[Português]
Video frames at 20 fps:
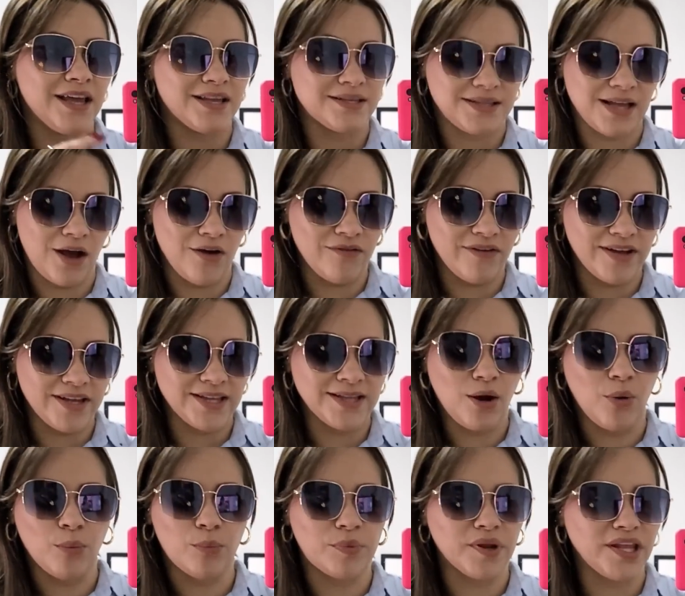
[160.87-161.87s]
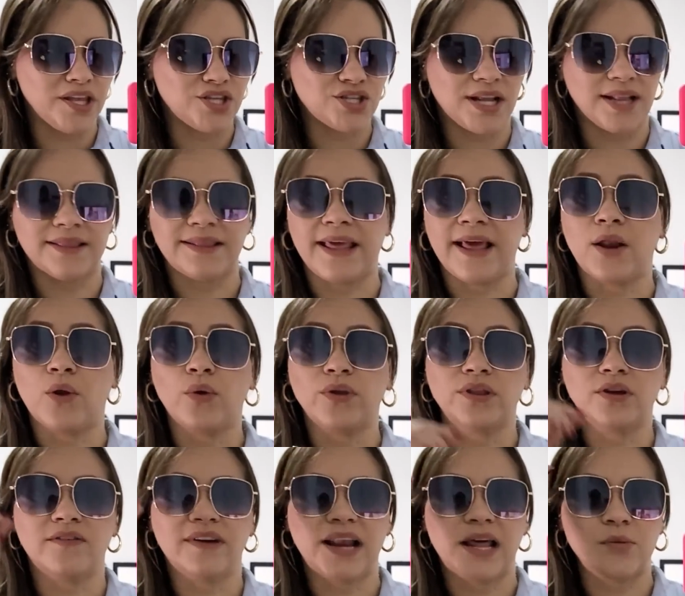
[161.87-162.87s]
Salva aí, dá um print na tela, ou
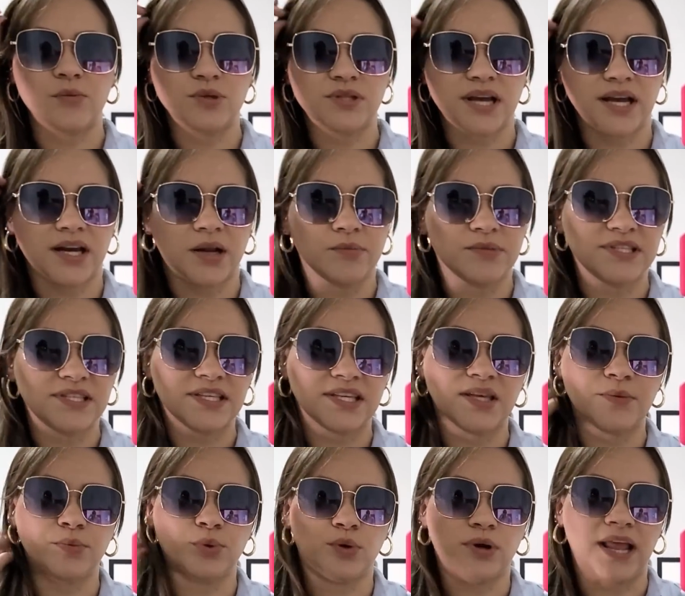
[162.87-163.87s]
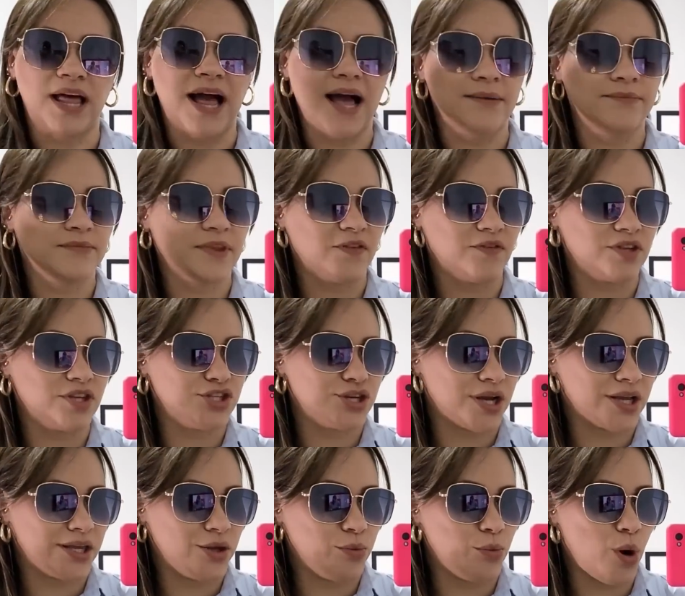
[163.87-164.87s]
então vai lá no Instagram me seguir por lá. Eu vou
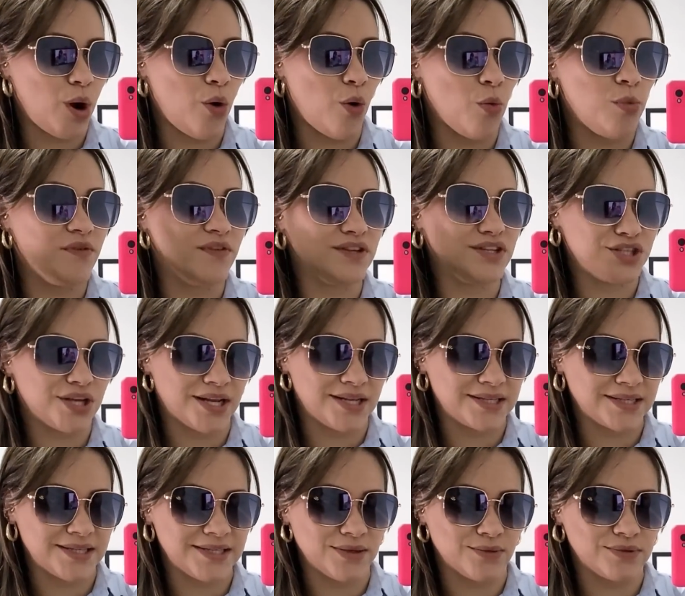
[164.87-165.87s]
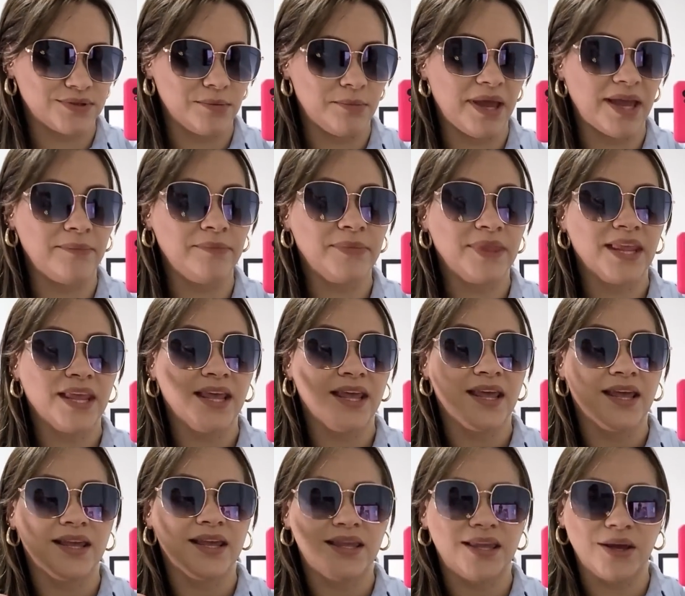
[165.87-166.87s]
deixar aqui o meu arroba, vou deixar na descrição também,
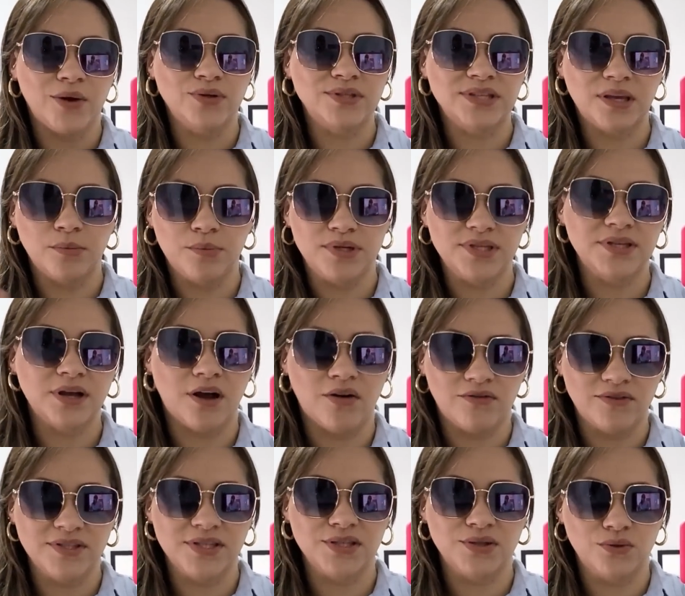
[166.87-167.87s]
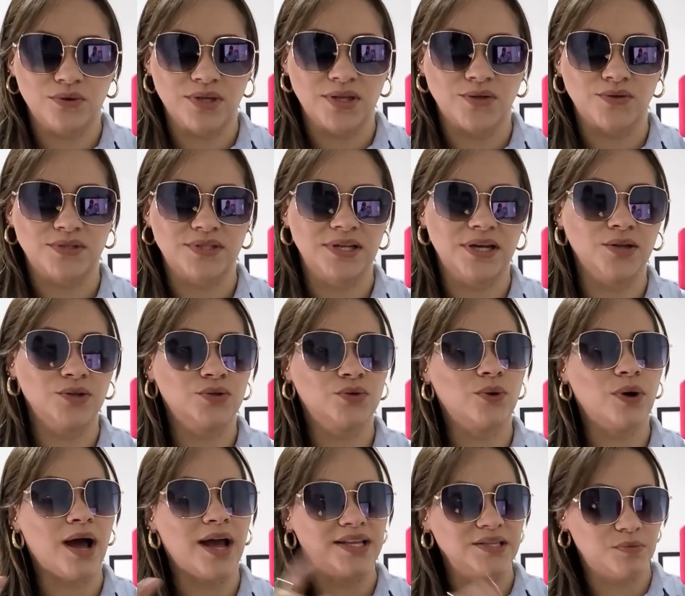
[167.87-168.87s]
que eu sempre salvo esses lookinhos.
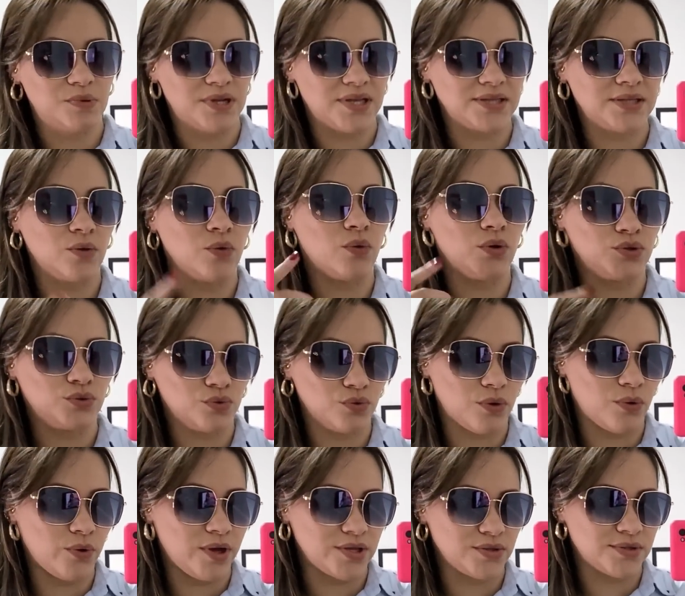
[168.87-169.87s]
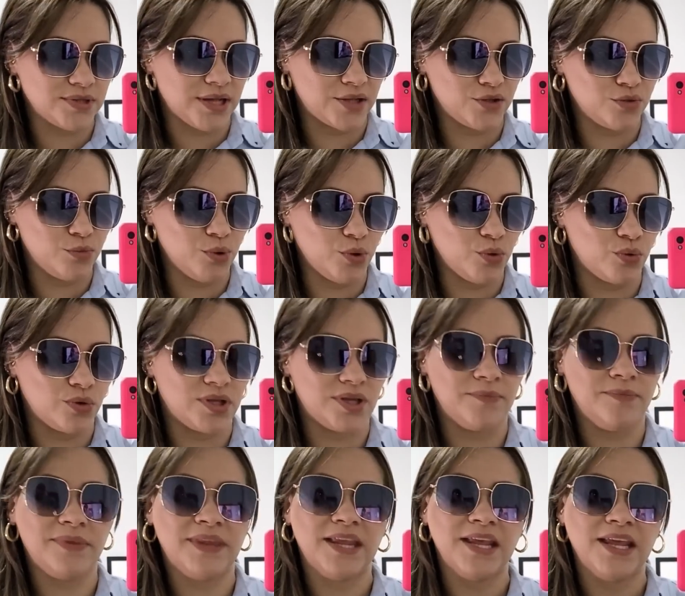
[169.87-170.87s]
Tanto a inspiração quanto o resultado do meu look.